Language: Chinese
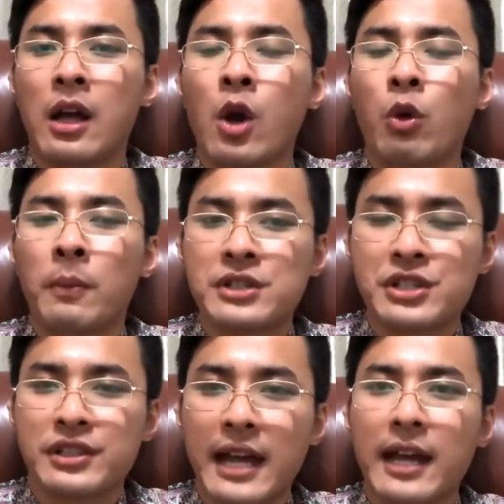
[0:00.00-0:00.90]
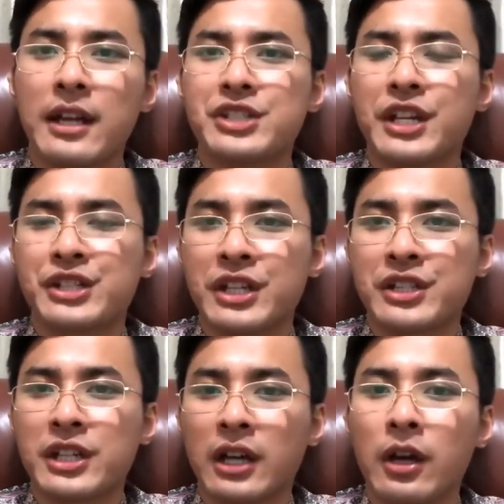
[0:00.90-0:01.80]
我们这是在进行
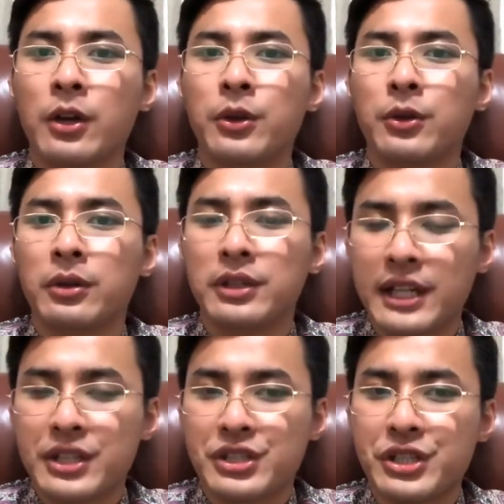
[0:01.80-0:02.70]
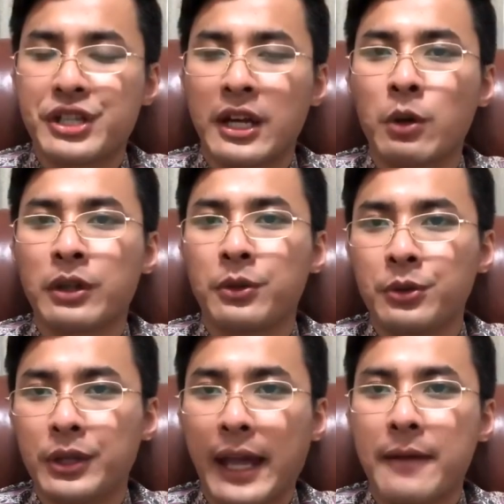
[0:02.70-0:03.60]
这个应急情况的
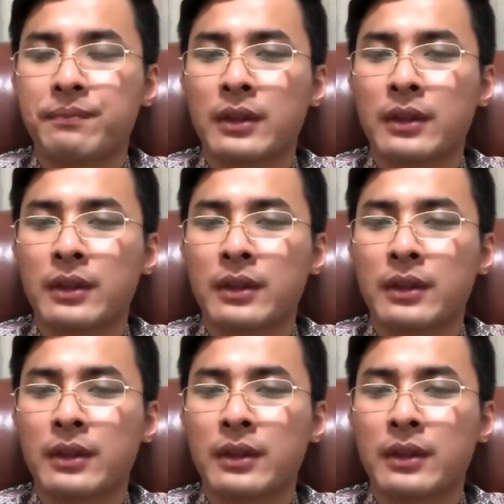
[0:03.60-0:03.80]
预演。